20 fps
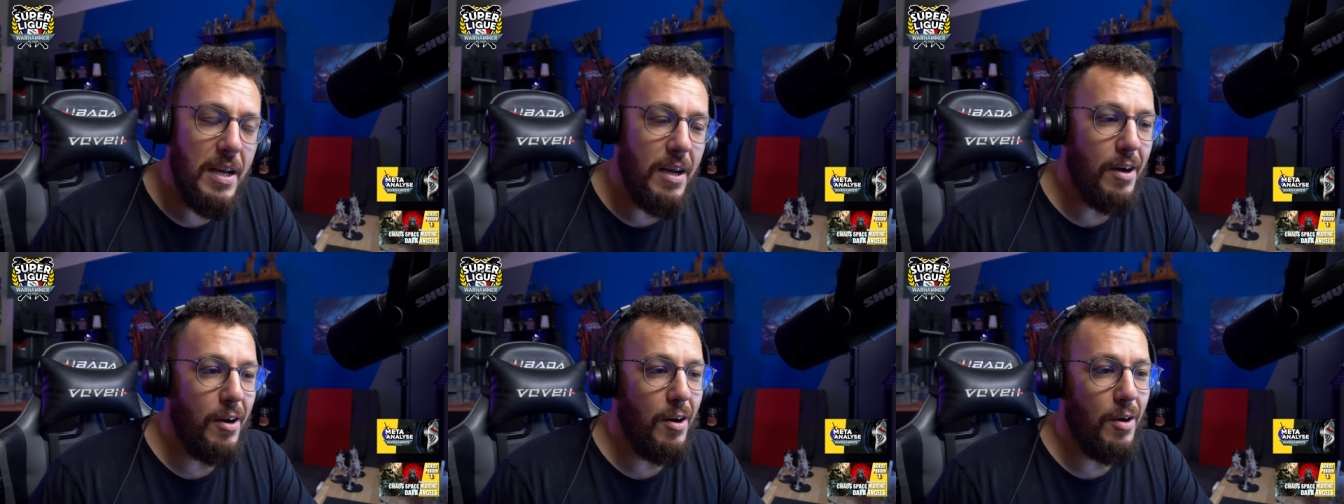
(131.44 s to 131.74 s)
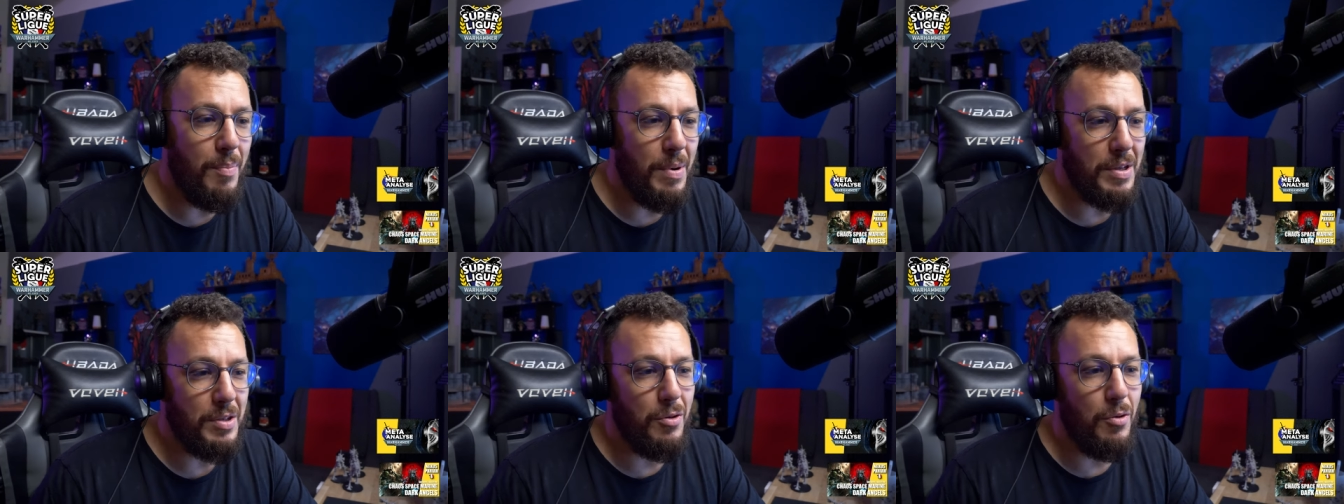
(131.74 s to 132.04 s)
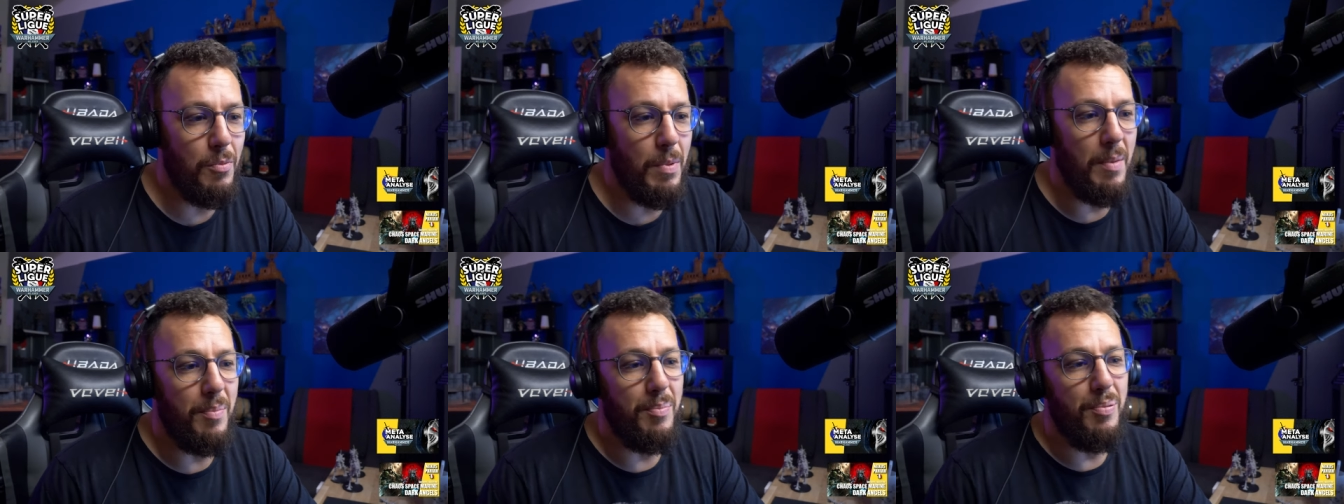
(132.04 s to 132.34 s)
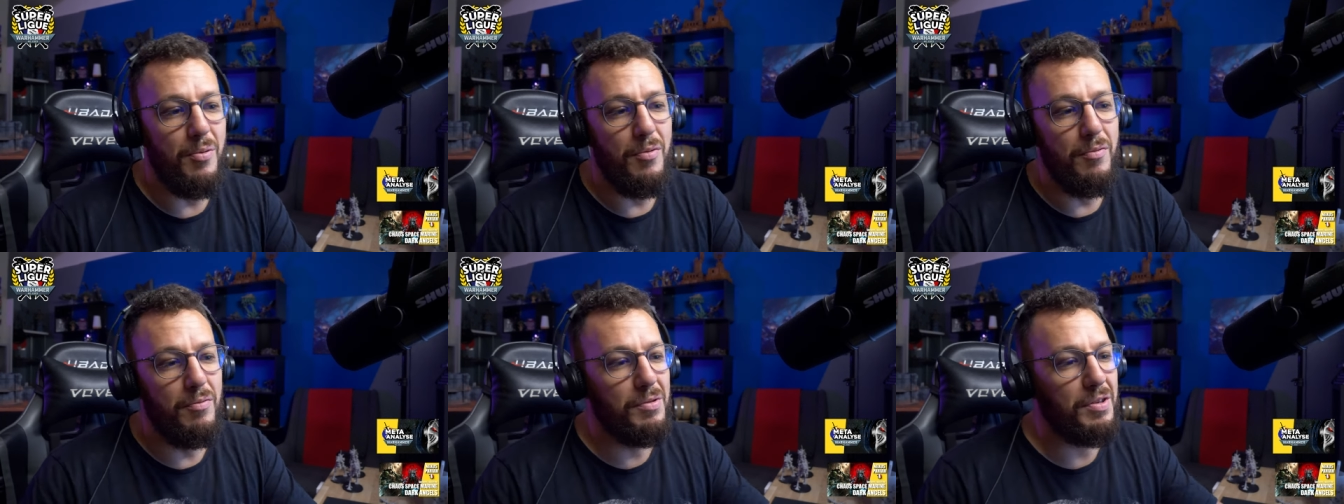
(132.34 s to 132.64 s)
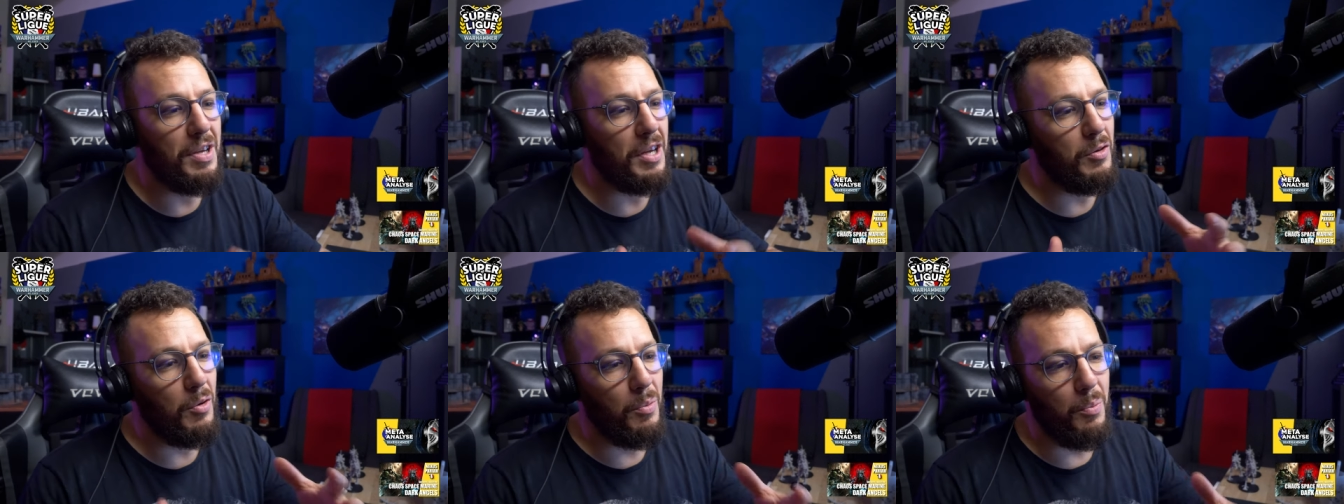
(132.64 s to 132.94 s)
euh, parce que bah, plus vous
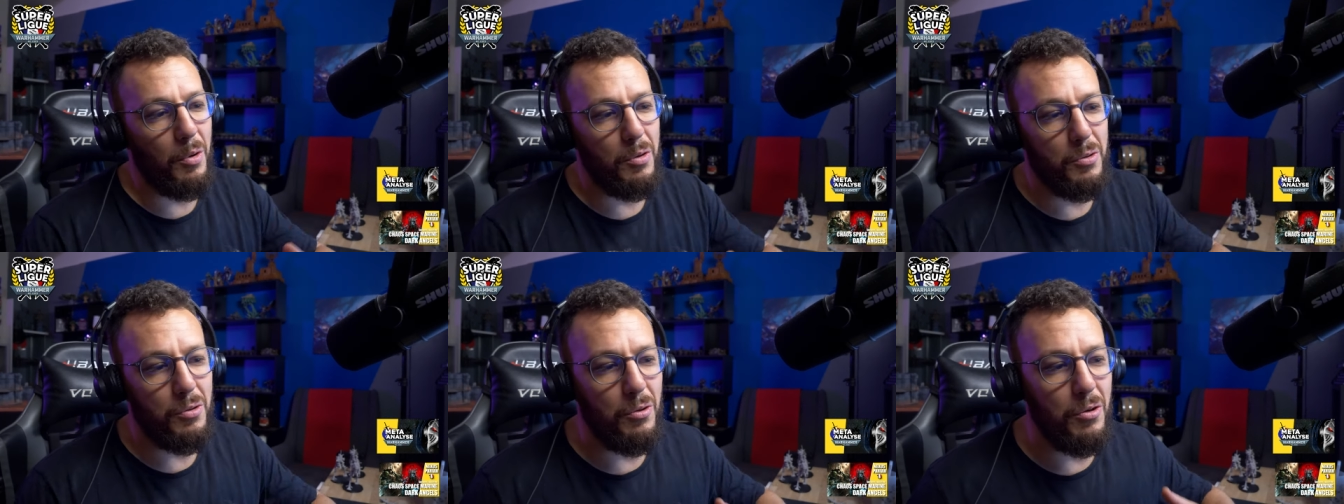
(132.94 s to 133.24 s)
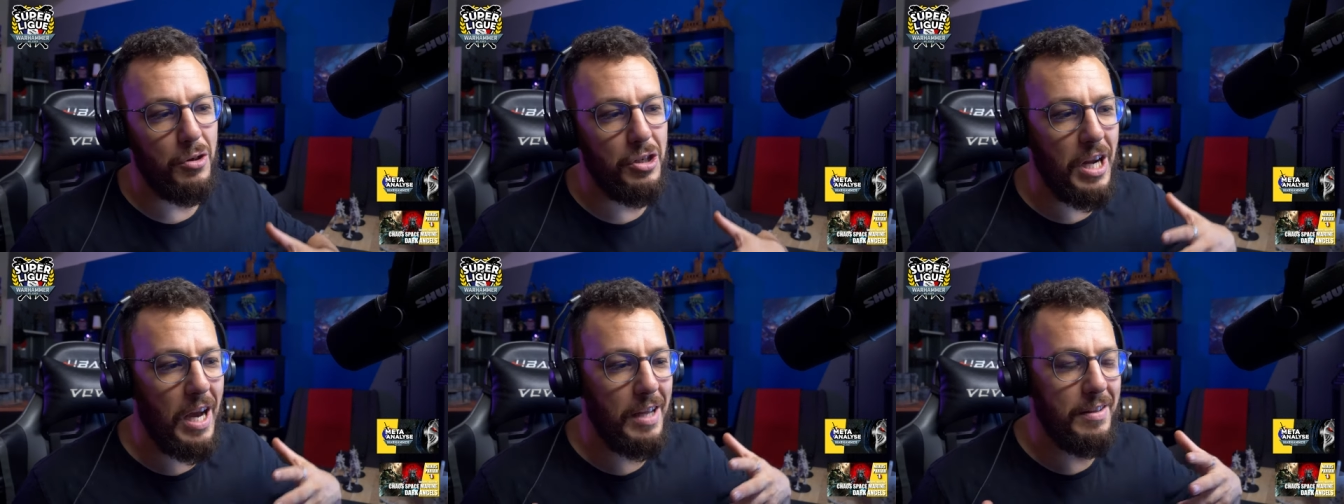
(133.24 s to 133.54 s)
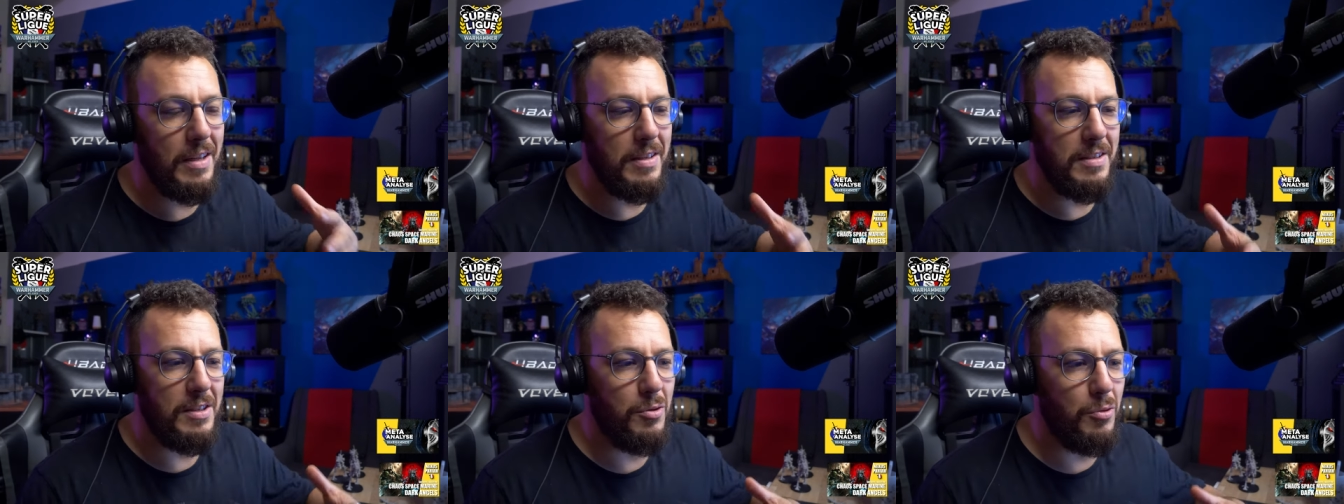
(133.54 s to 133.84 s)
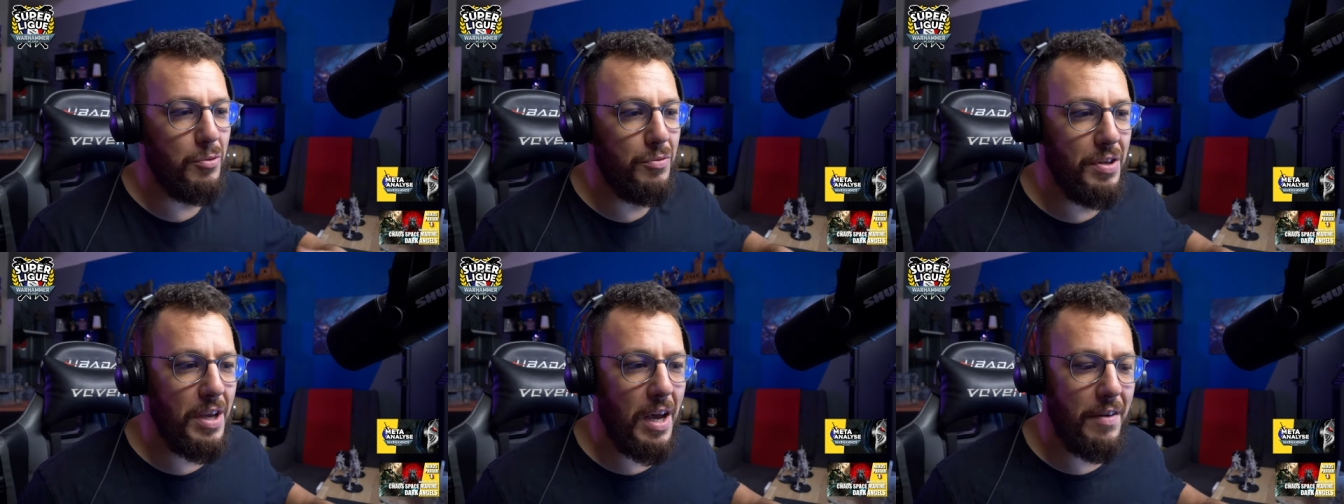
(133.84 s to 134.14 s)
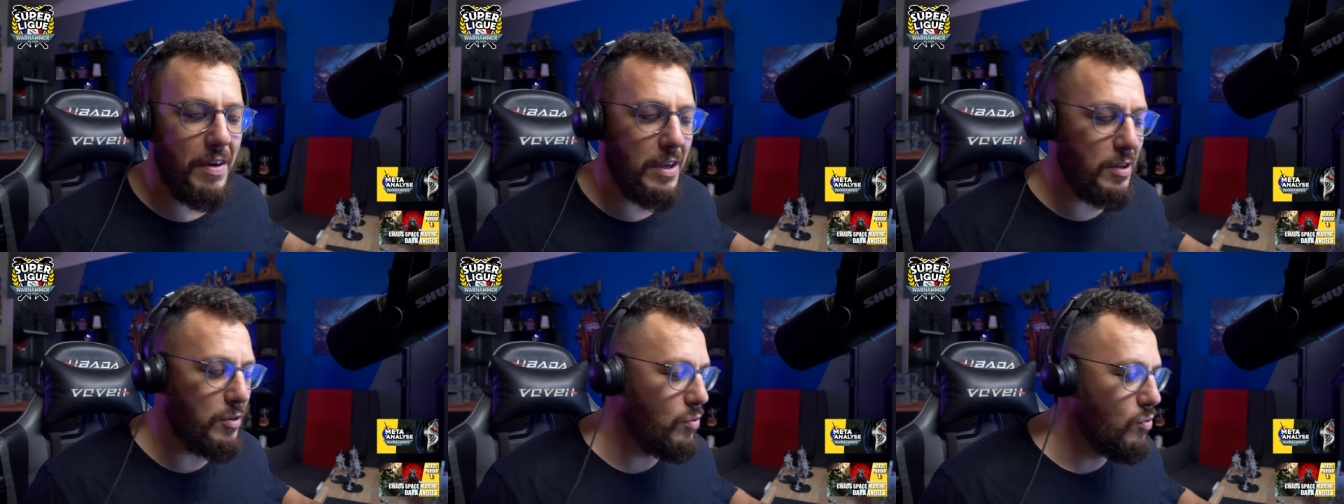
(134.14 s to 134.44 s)
serez nombreux sur le chat à discuter
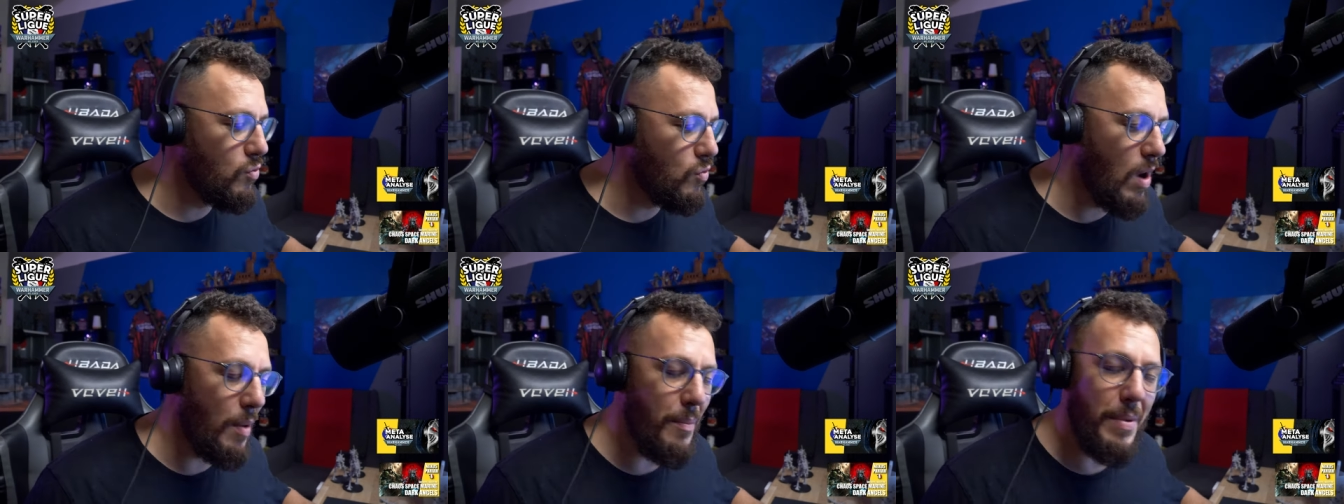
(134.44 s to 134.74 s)
avec nous,